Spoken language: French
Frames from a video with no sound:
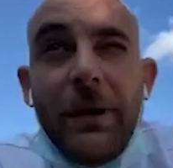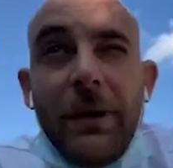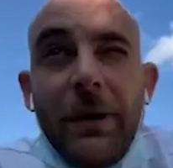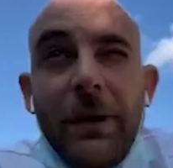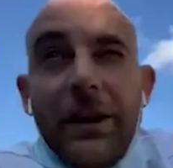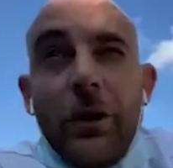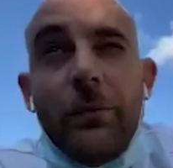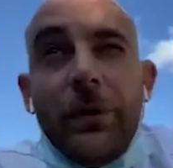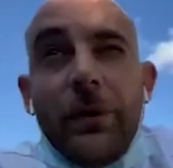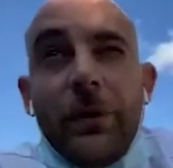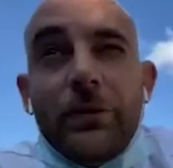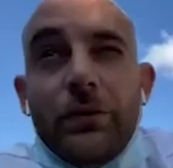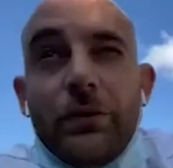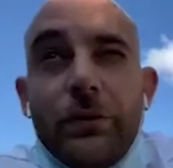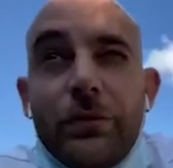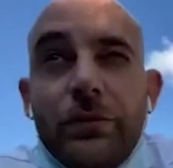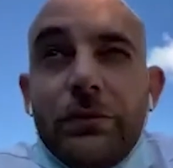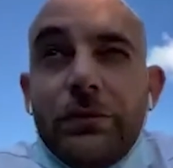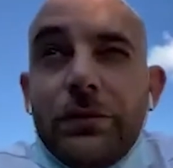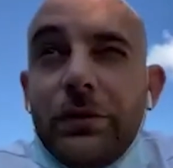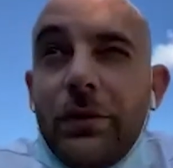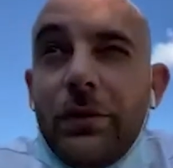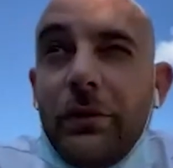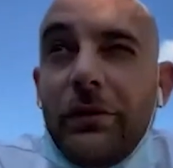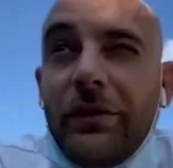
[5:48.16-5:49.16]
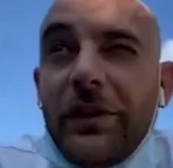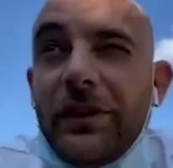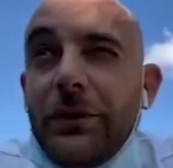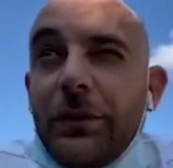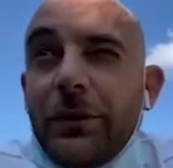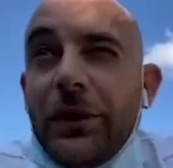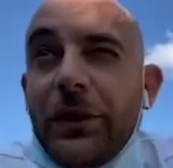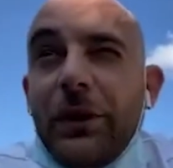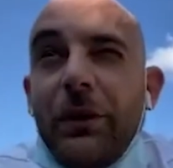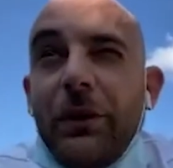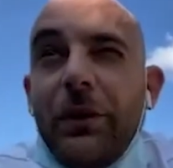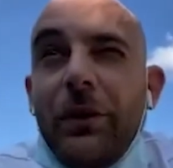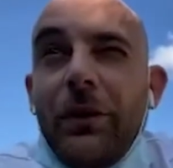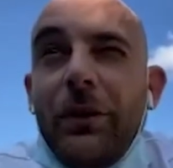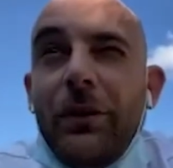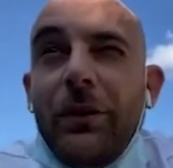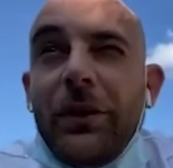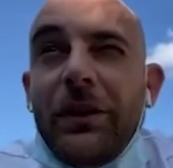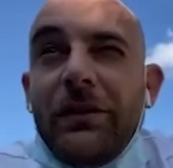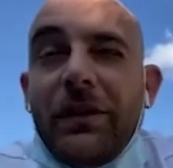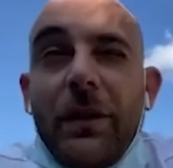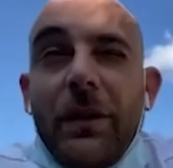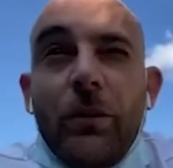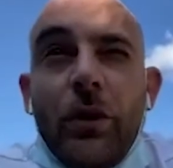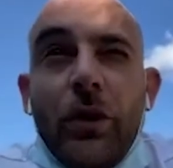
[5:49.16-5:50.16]
bah non, pas du tout. En fait, on est,
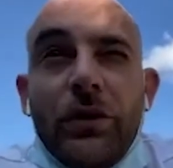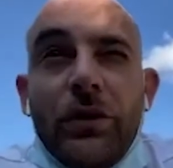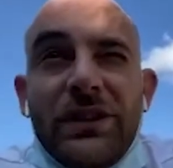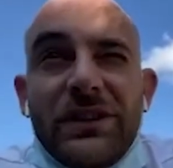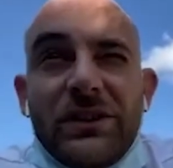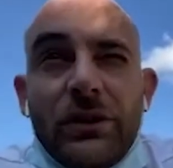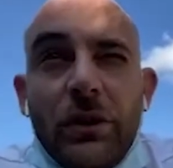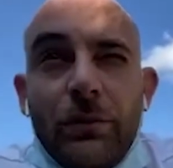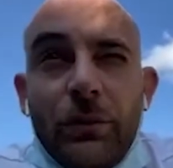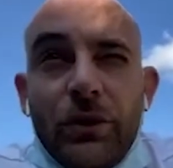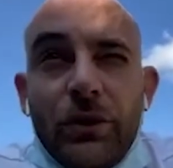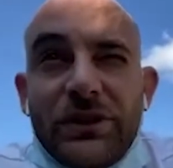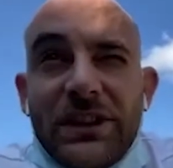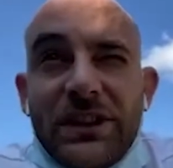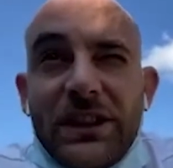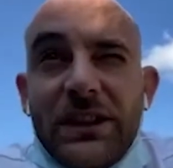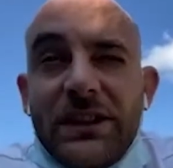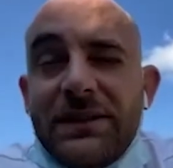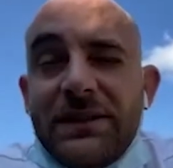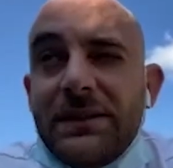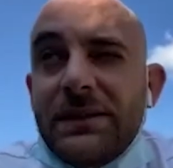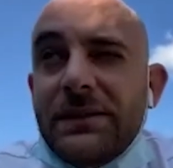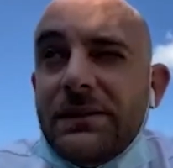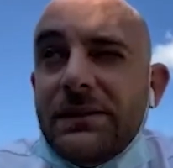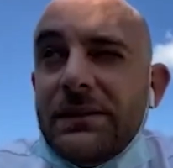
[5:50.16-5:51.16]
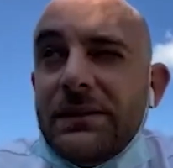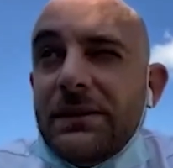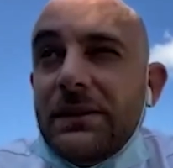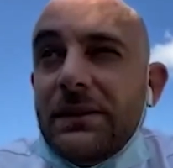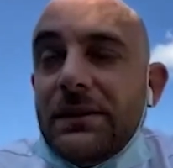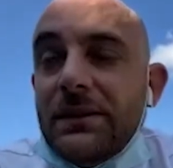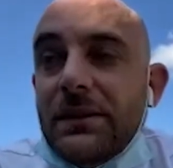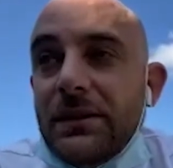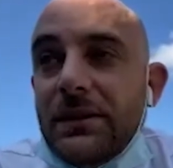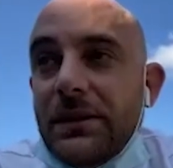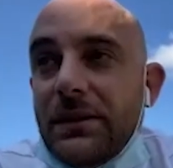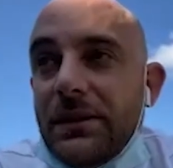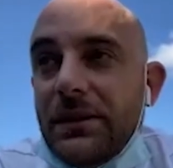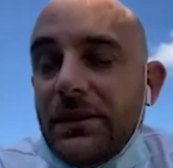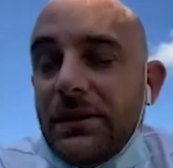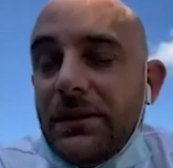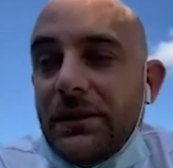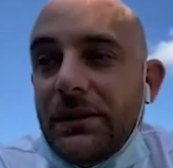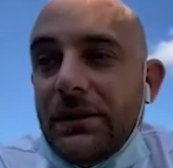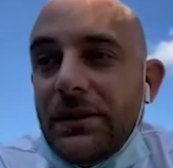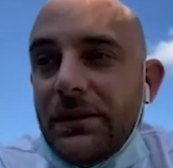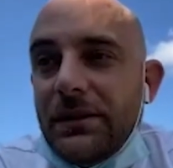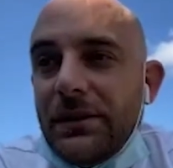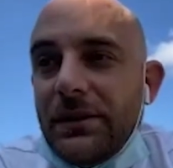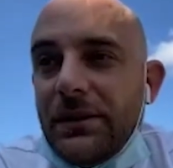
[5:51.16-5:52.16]
on est vraiment en isolement strict.
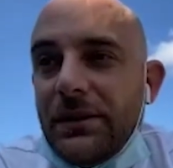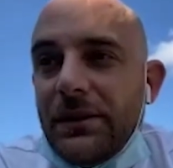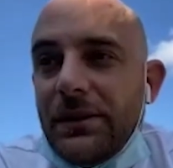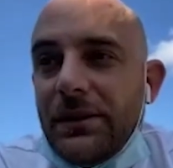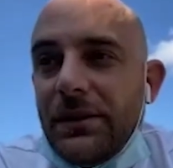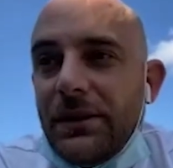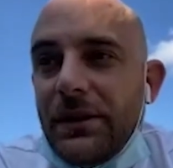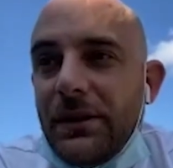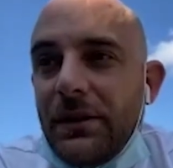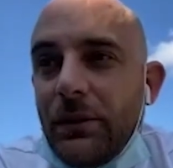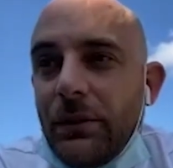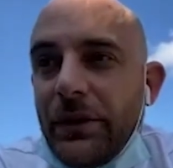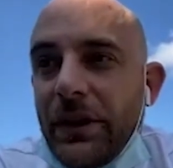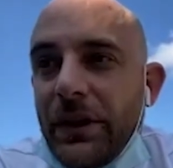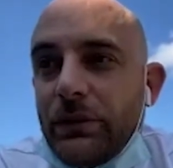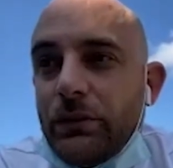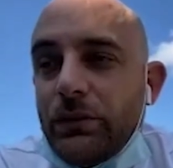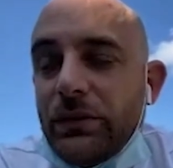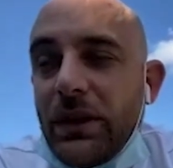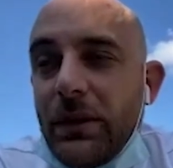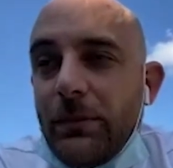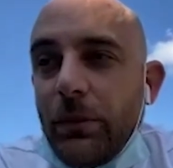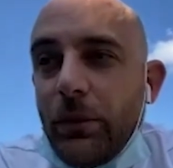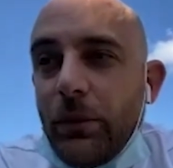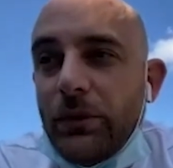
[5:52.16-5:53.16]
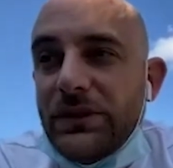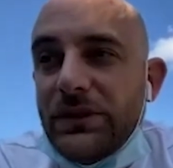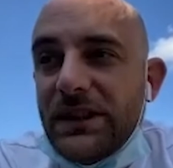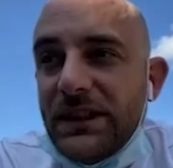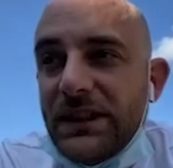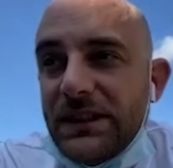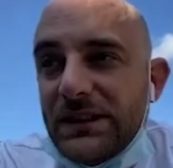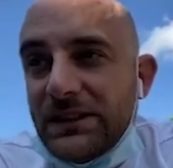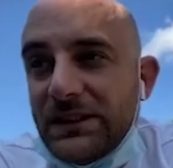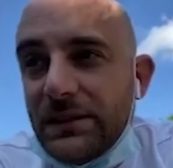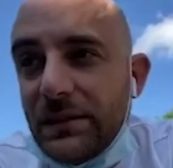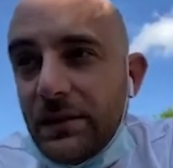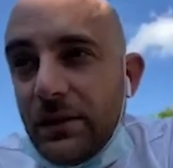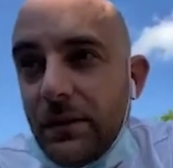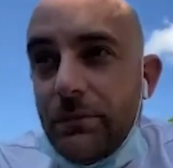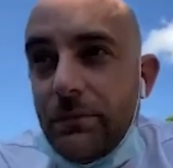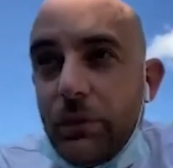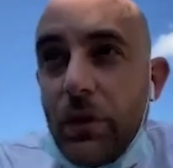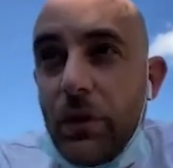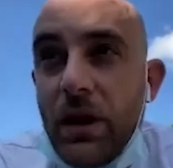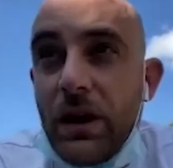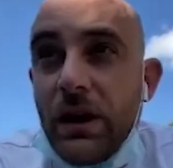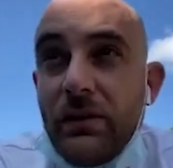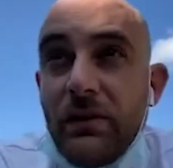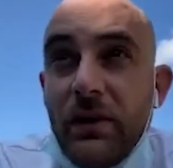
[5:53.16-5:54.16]
on a tout un process
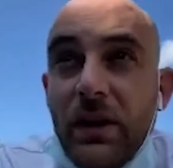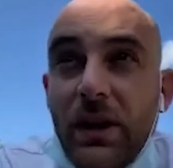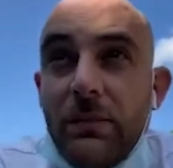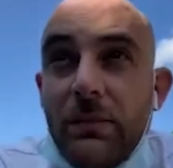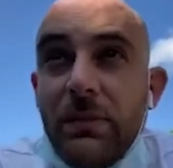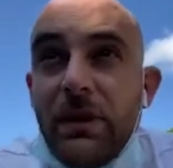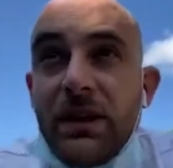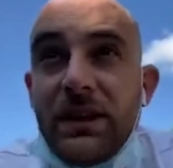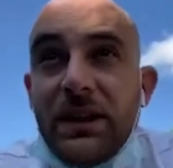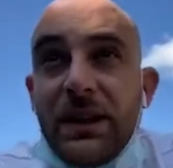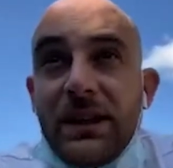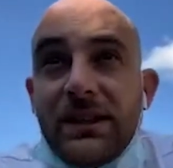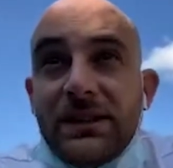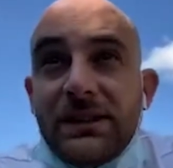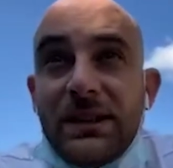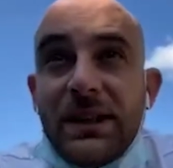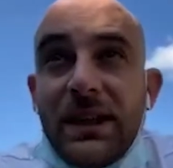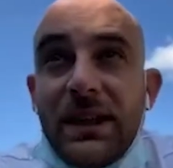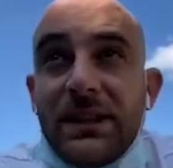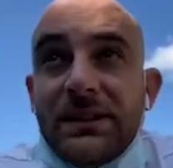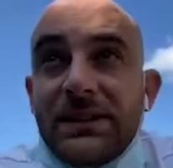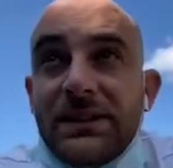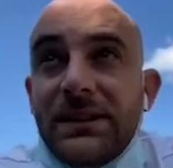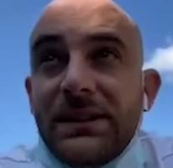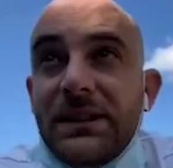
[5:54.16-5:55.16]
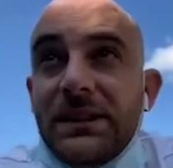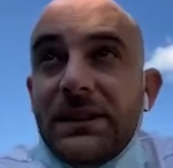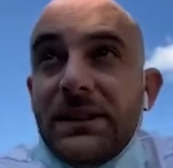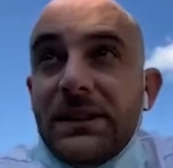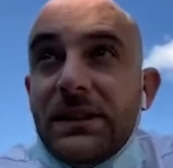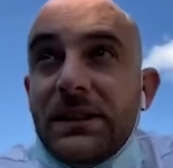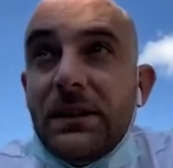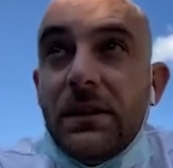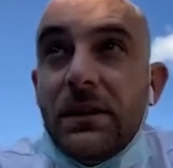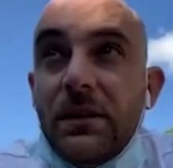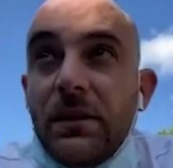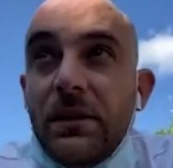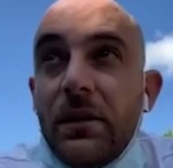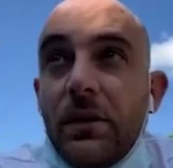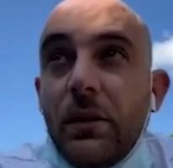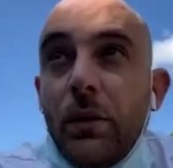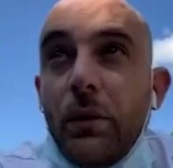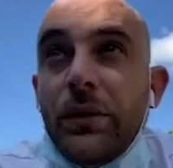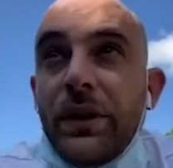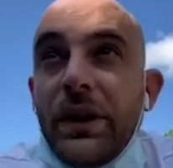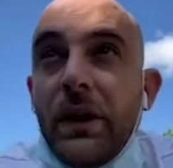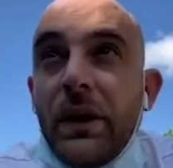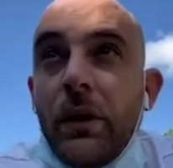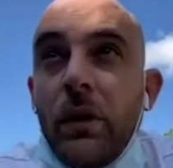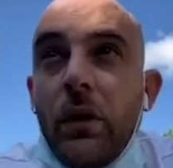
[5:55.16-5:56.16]
pour arriver là-bas qui est assez drastique.
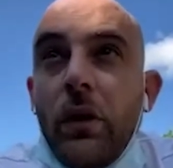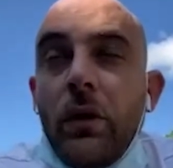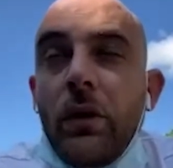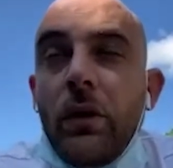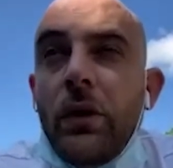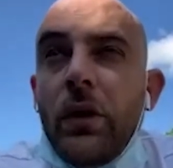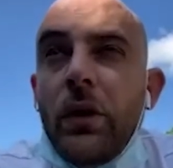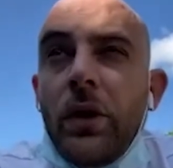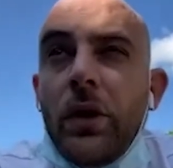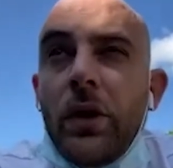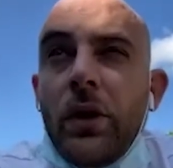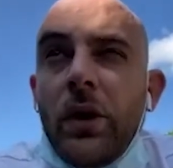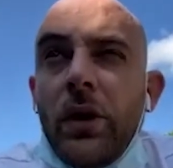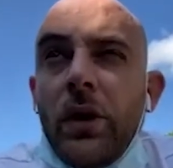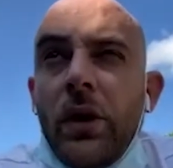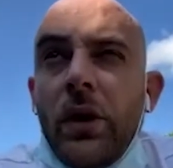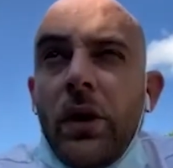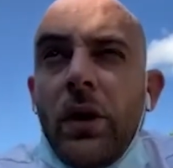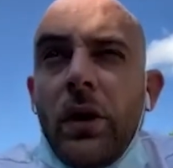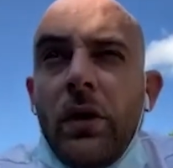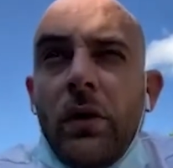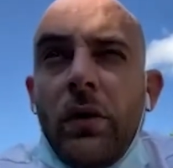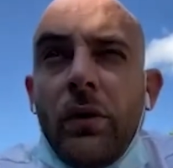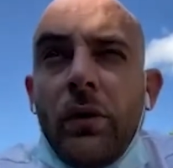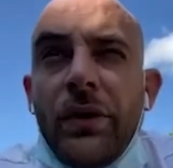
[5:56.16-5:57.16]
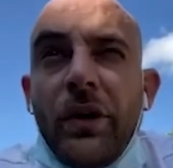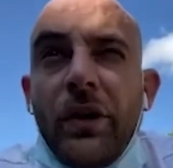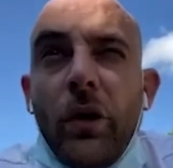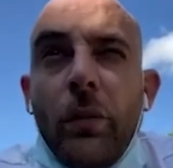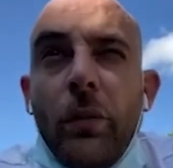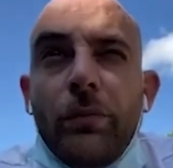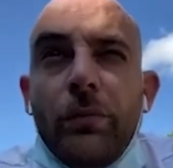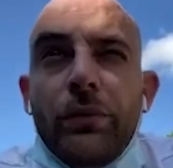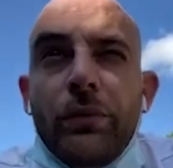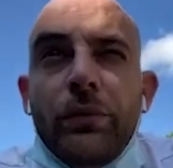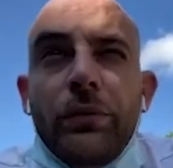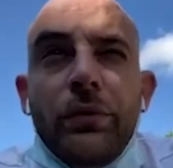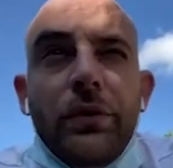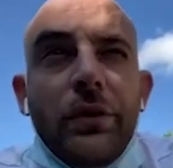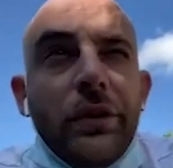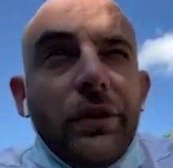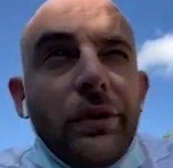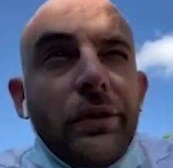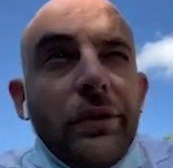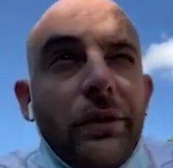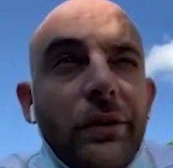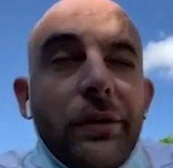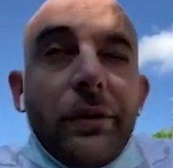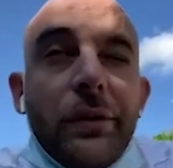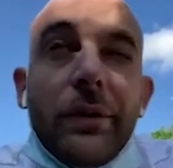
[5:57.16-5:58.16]
on, est en, on est en
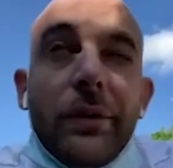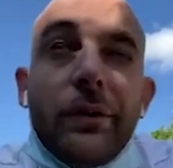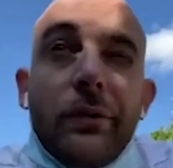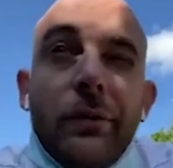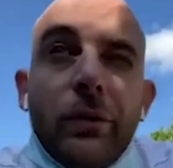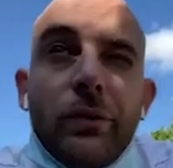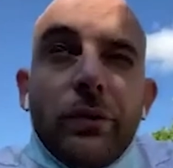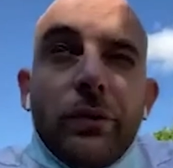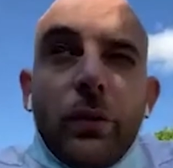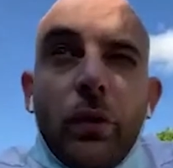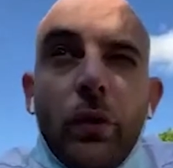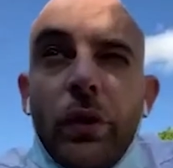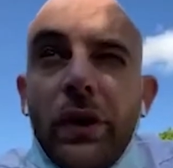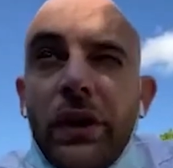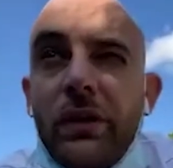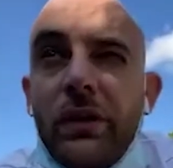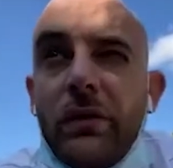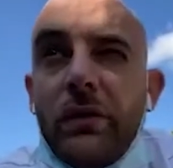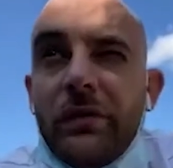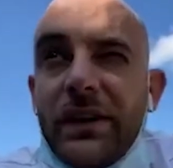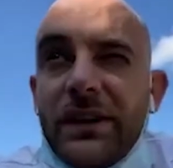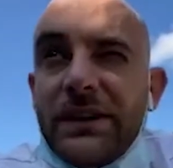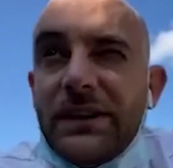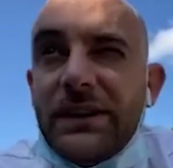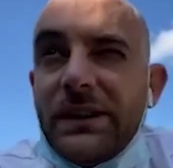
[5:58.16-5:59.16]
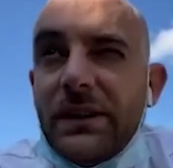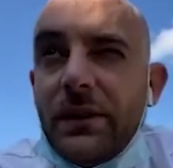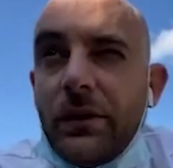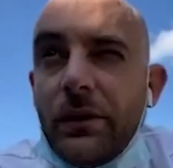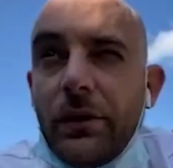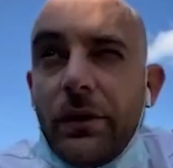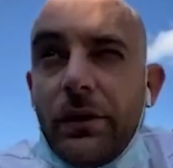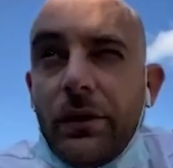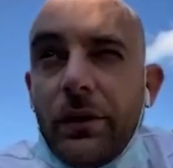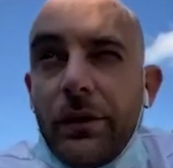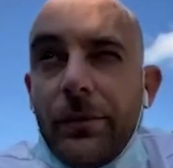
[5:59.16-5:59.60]
bulle contrôlée, on va dire,